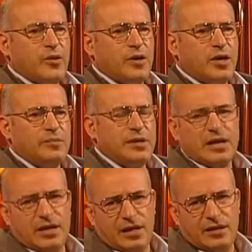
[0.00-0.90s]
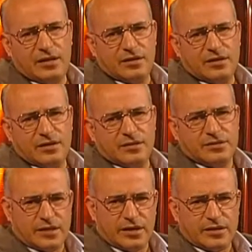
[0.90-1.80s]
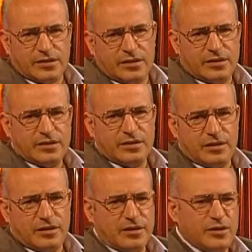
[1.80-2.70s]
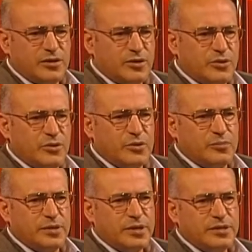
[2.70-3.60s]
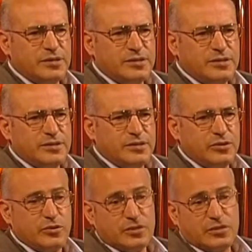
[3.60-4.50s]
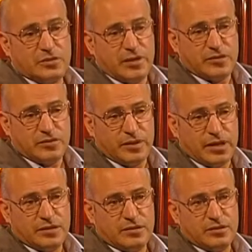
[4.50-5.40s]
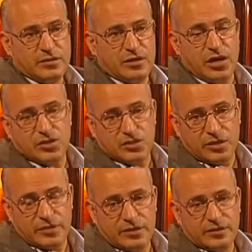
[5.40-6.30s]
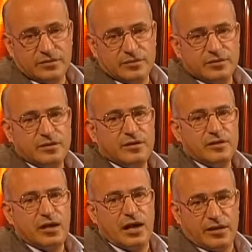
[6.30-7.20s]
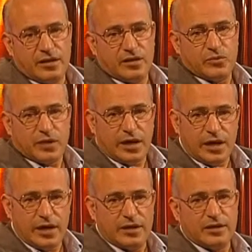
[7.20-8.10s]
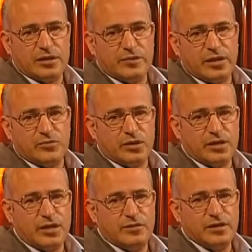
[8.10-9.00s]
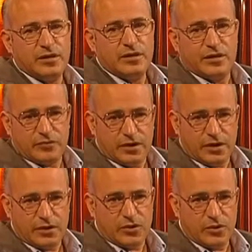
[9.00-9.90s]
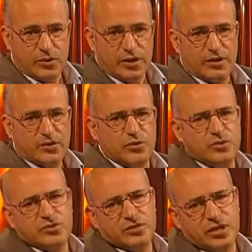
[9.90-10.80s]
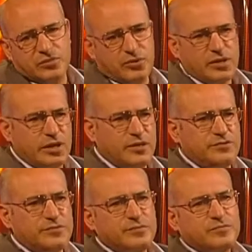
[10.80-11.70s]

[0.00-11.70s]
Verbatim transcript: ومن خلال آه، زيارتي لأوروبا آه، كنت طبعا في بلد أجنبي عادات وتقاليد طبعا مختلفة أفكار لغة كل شيء كان مختلف